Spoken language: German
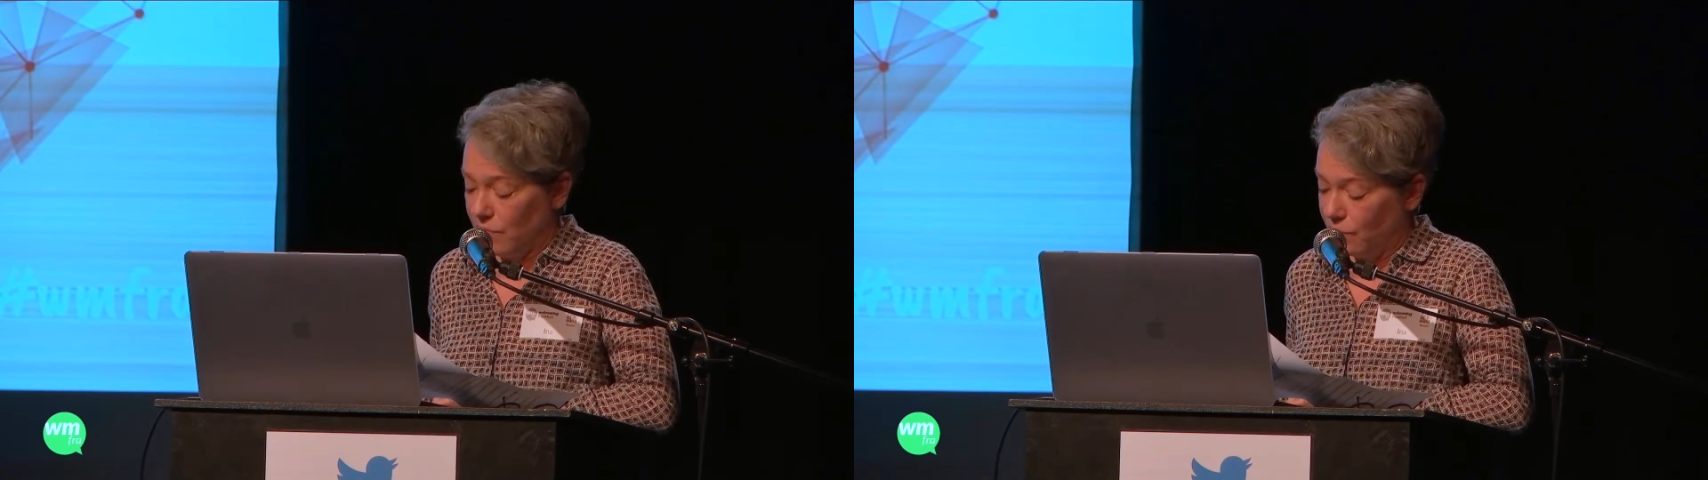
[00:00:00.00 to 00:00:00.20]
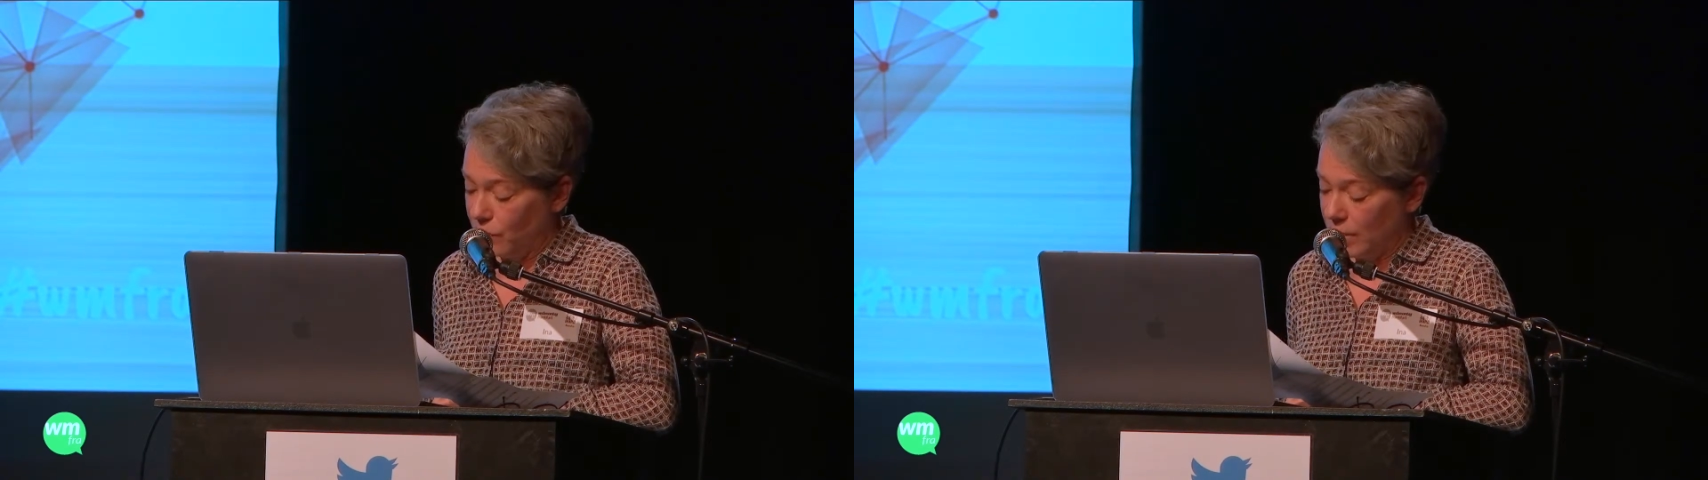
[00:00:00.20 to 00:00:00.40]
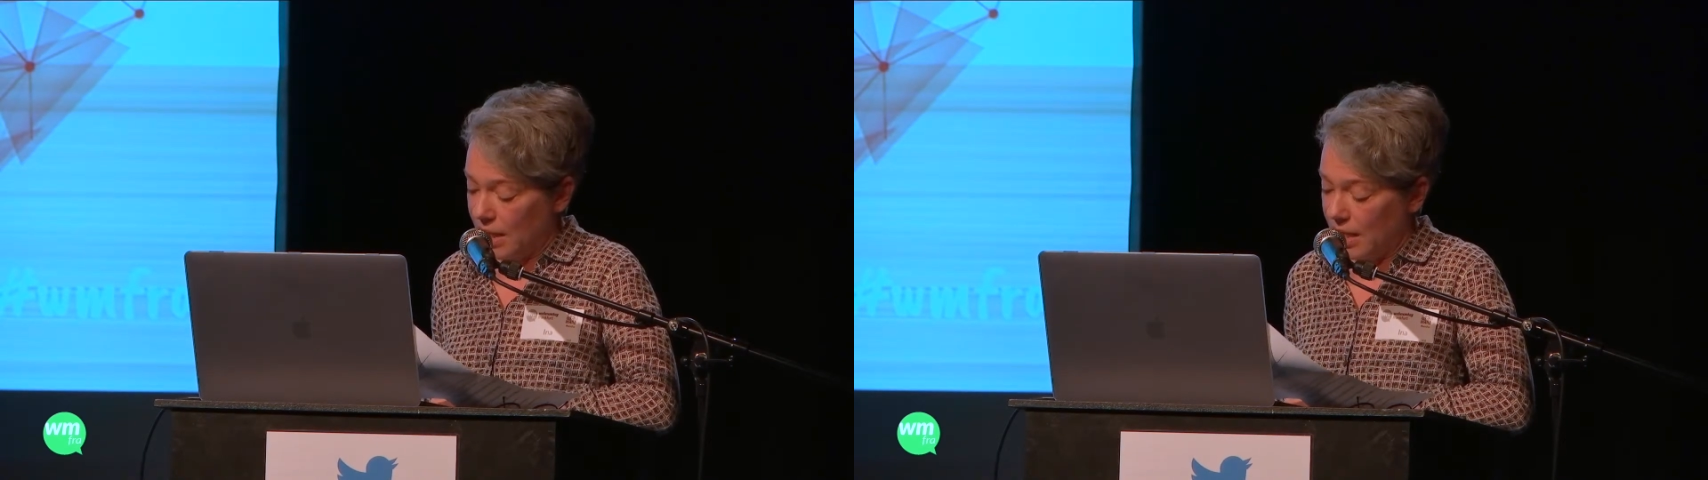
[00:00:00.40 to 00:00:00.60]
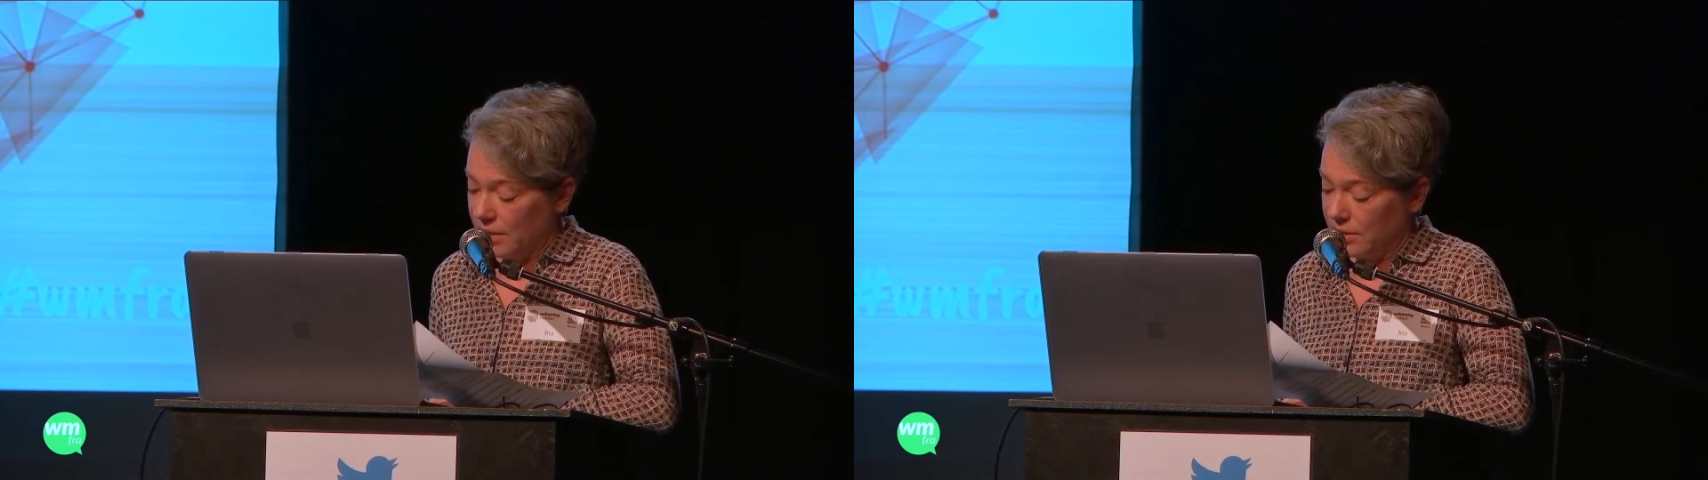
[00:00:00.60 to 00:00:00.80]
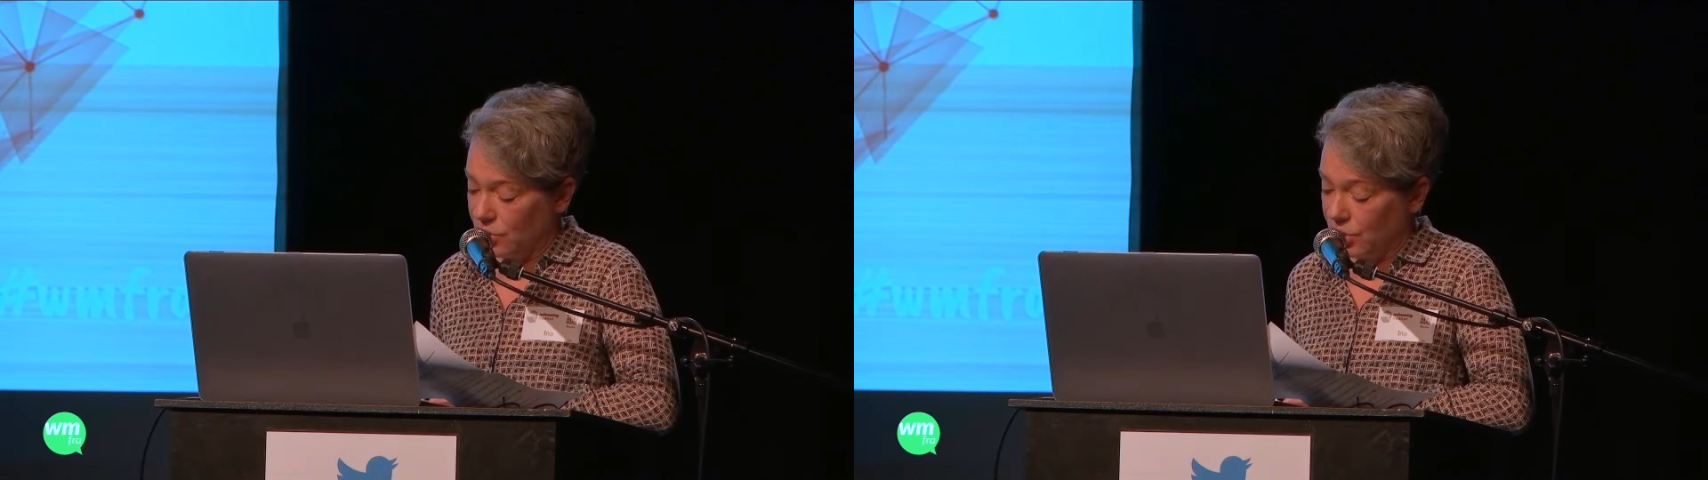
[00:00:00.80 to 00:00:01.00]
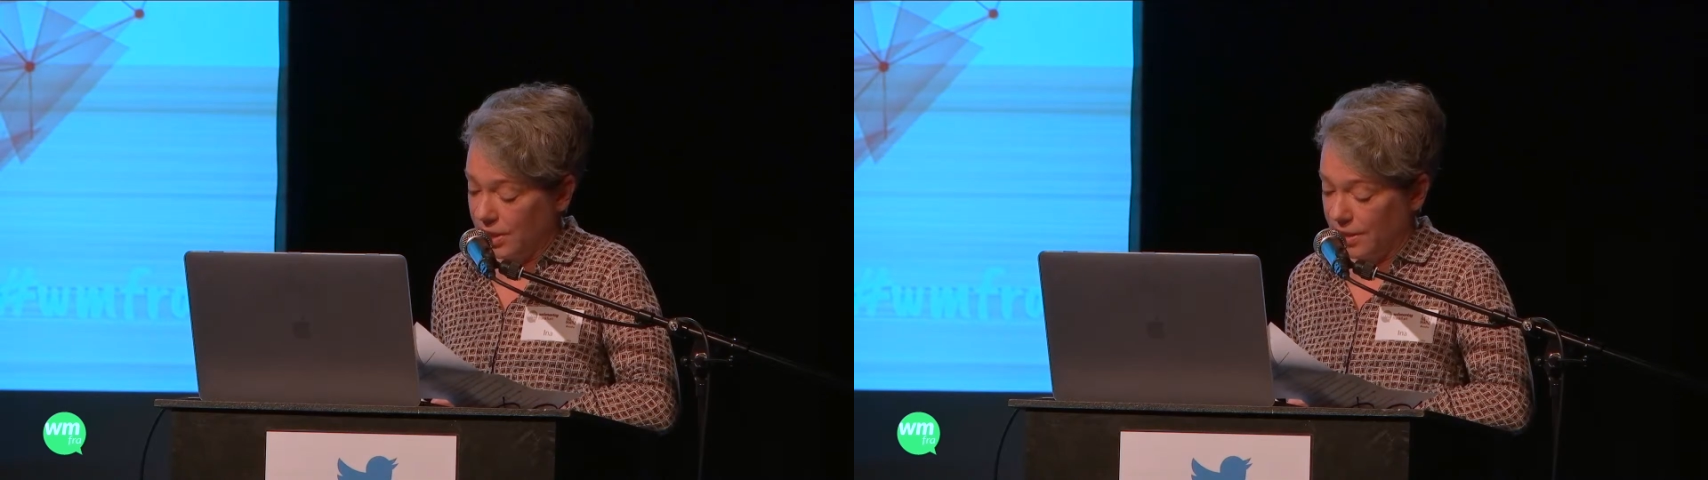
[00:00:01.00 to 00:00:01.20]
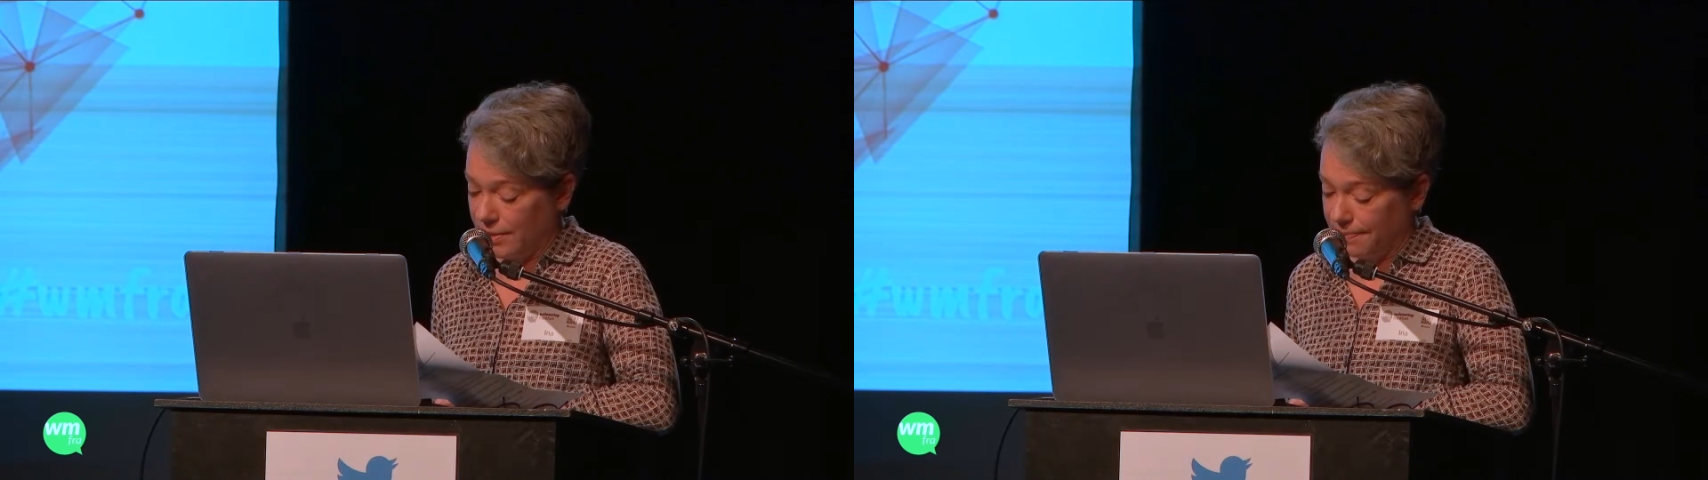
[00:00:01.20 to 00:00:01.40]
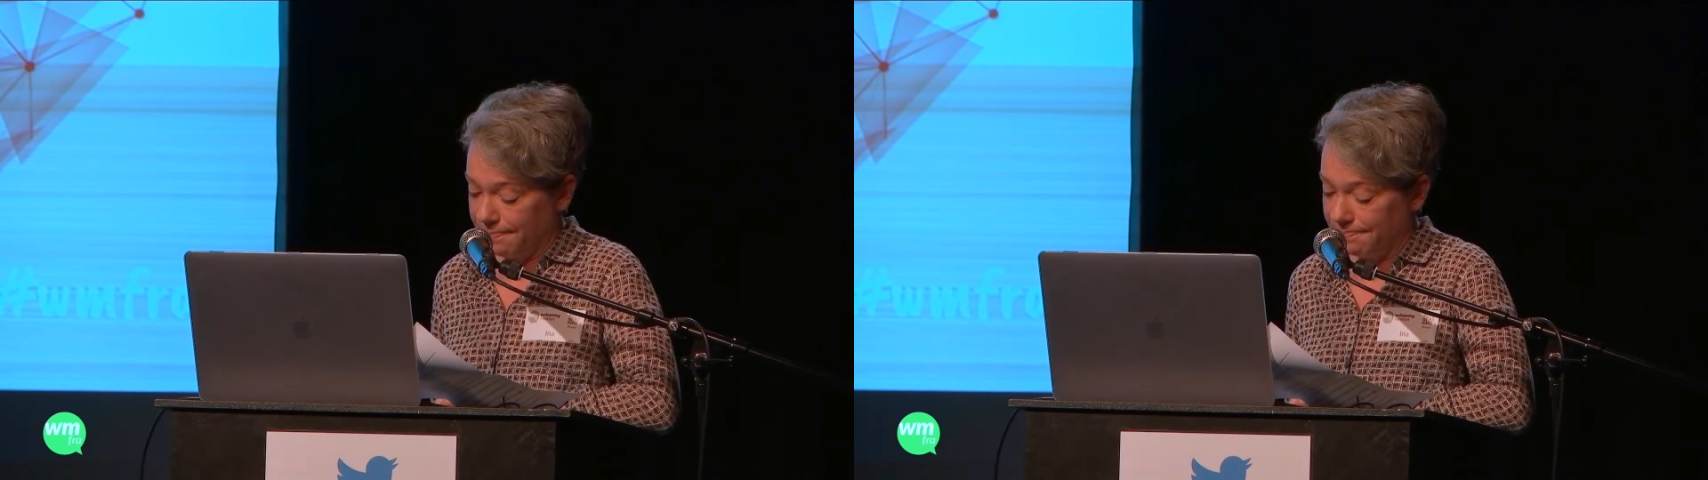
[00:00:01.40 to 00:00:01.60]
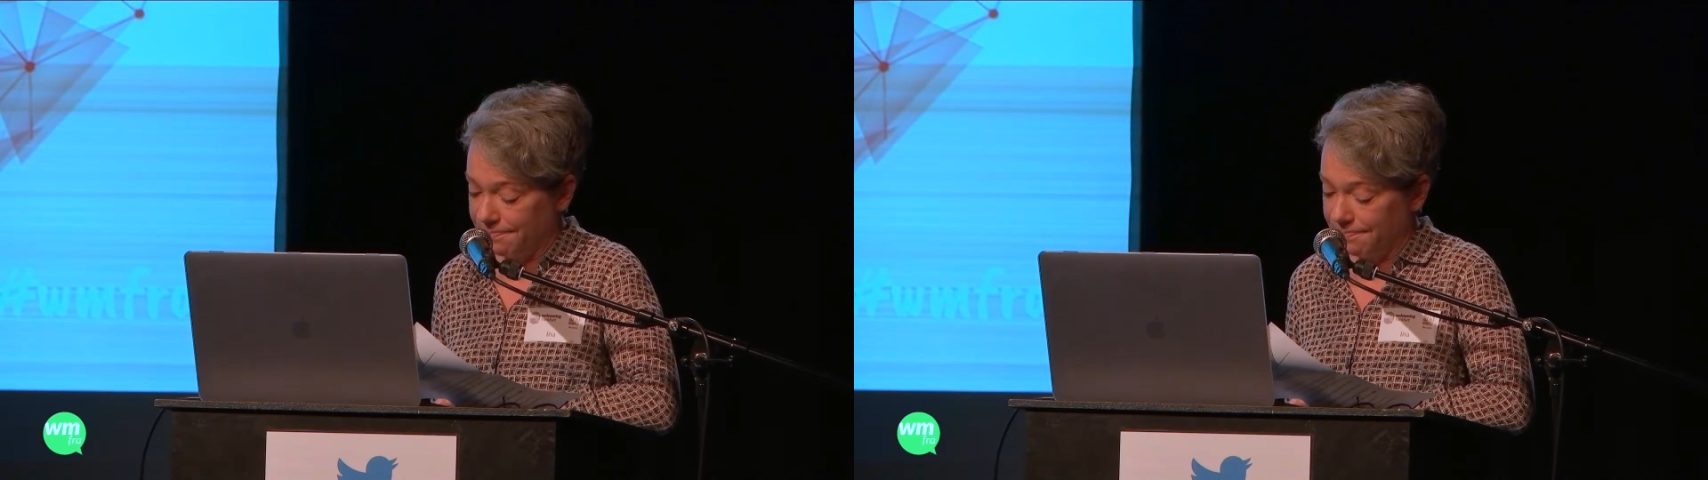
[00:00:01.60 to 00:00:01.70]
wohl gerade stehen.